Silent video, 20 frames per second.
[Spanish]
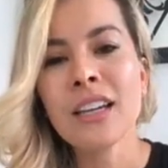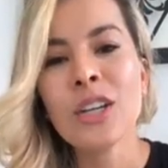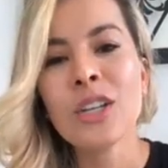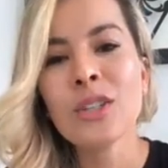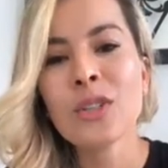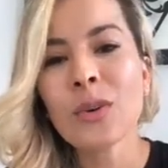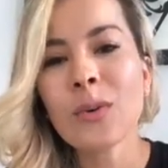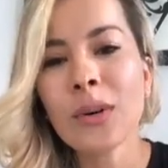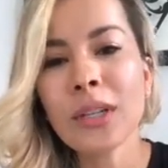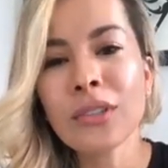
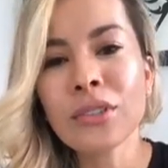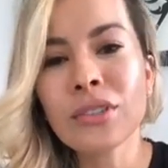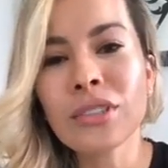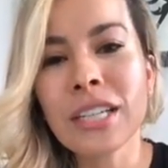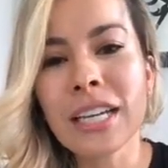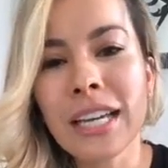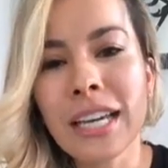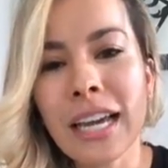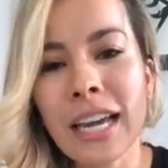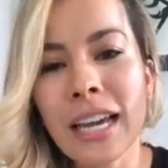Y yo cuando
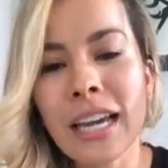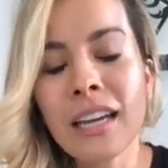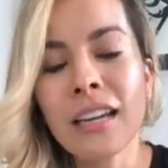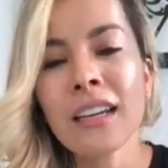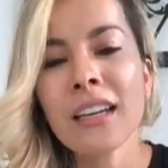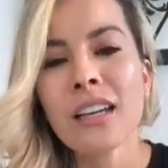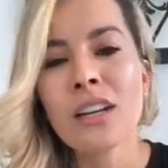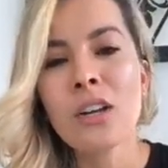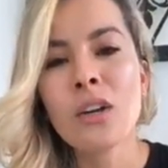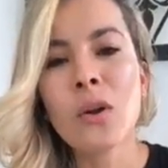llegué,
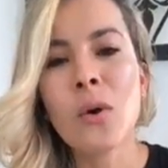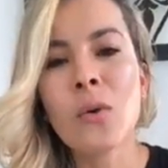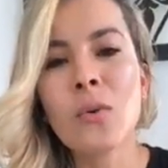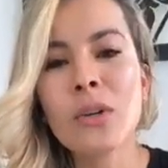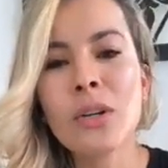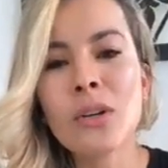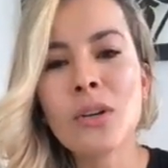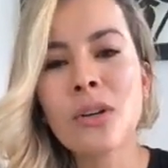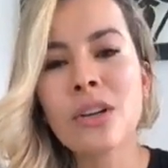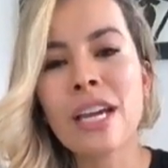lo
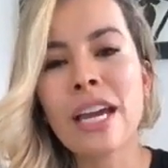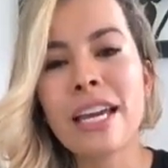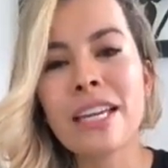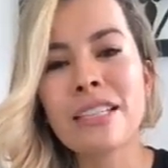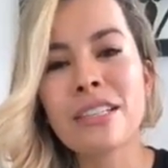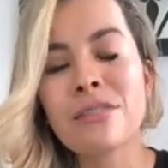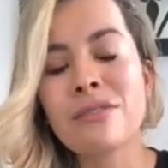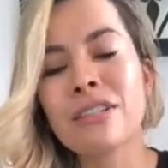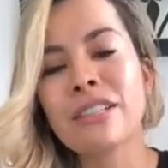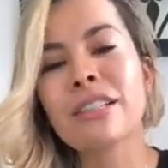único que
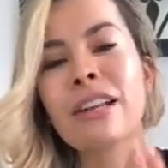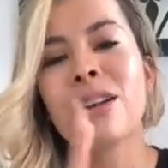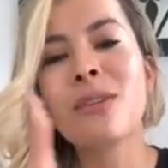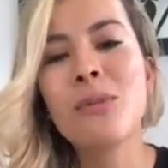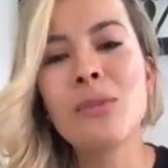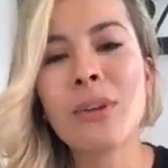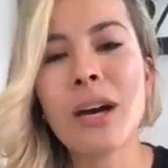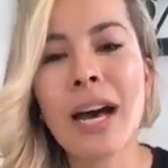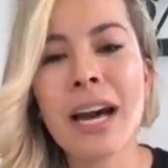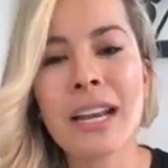hice fue
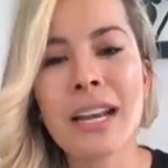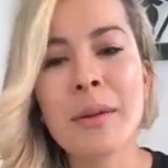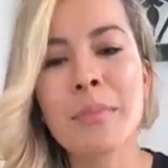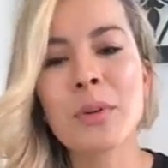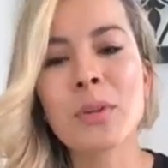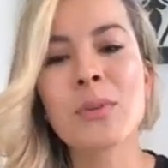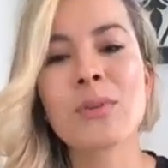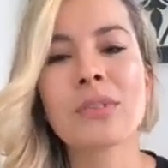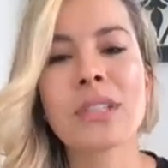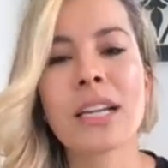saludarla,
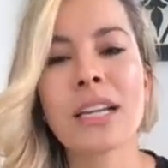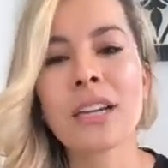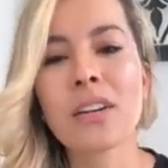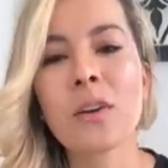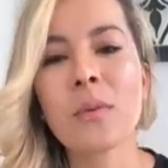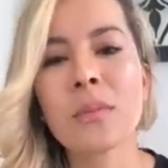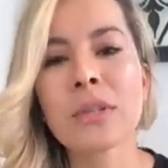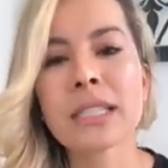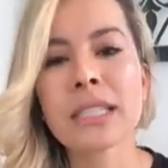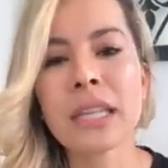preguntarle
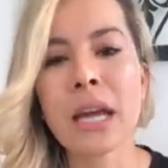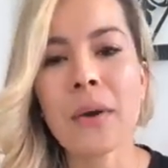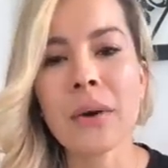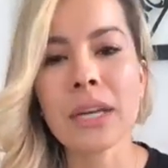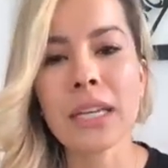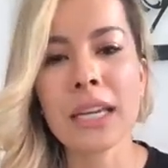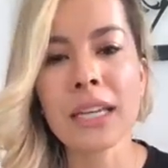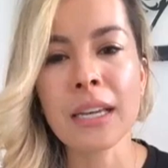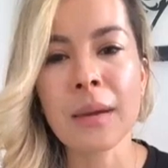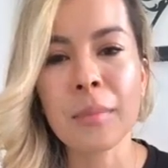cómo
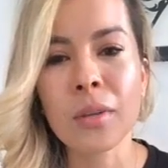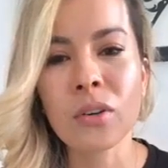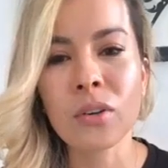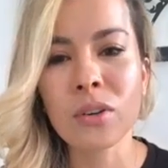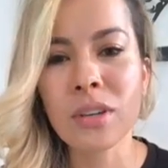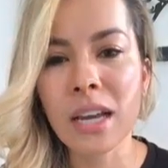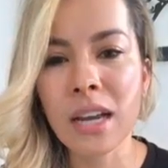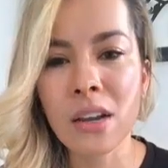estaba y ella me dijo,